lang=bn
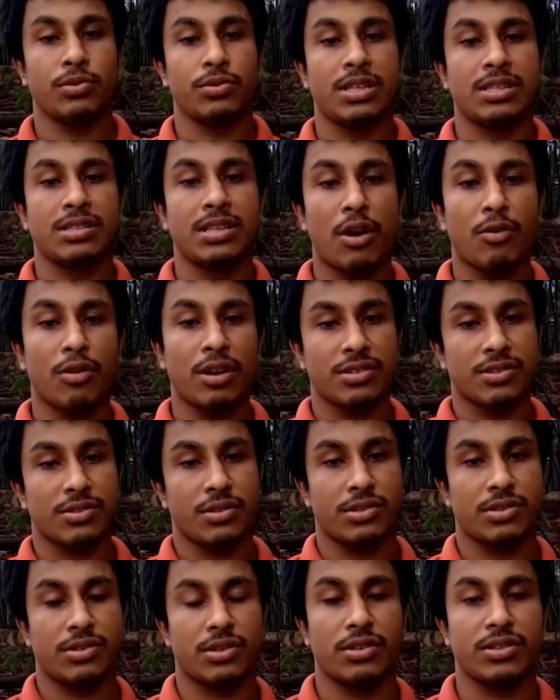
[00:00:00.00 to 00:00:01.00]
যে ঝাউ গাছ
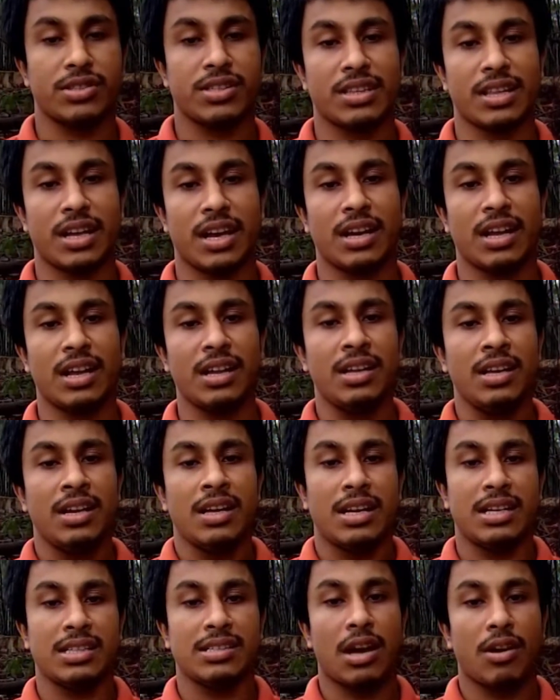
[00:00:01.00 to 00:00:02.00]
নষ্ট হচ্ছে তা না
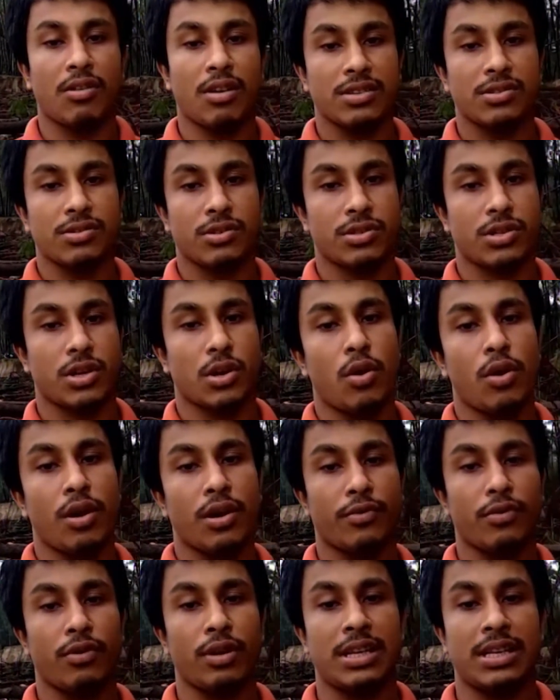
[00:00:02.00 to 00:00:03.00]
এই ঝাউ গাছ নষ্ট হওয়ার
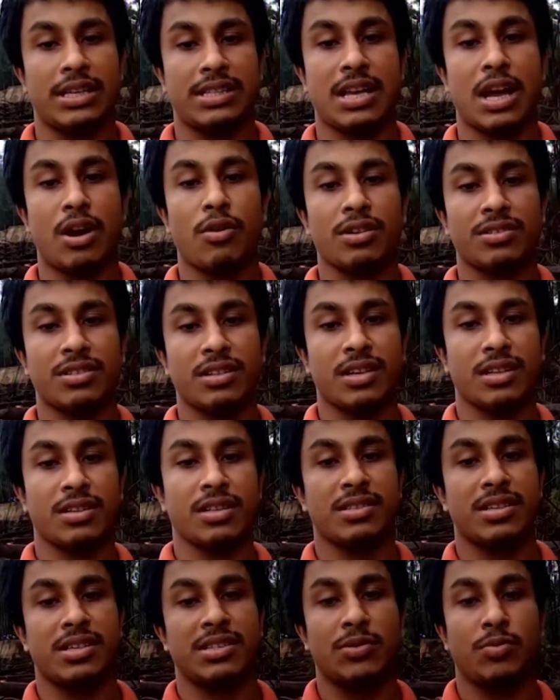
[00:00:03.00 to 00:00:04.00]
ফলে এই ঝাউ গাছের সাথে
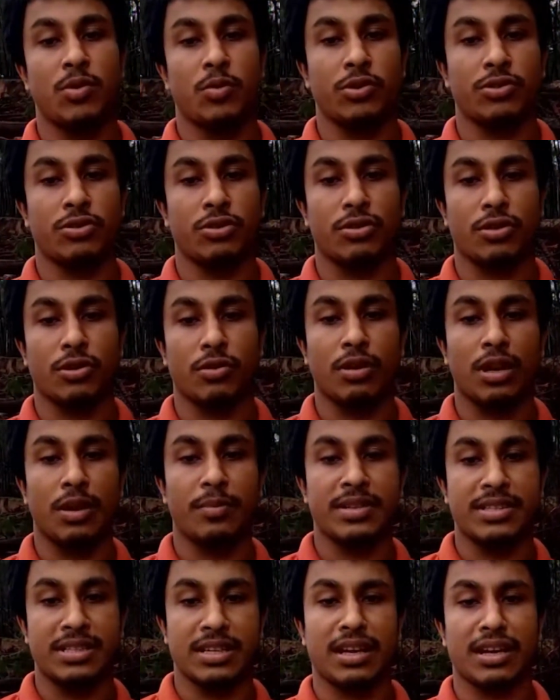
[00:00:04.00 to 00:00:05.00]
যে জীব বৈচিত্র্যগুলো
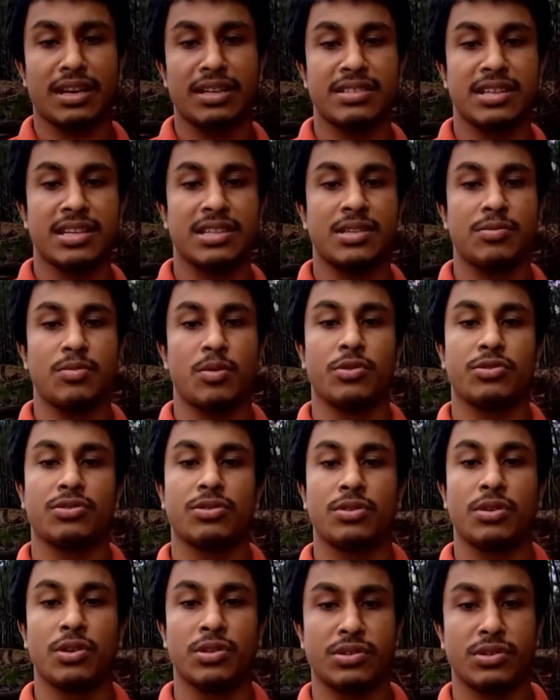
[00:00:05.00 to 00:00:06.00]
বেঁচে থাকে সেই জীব
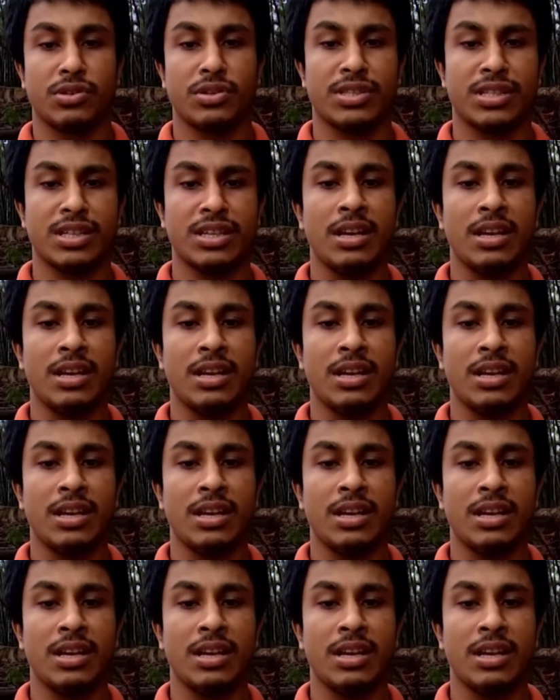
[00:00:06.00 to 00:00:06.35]
বৈচিত্র্য ধ্বংস হচ্ছে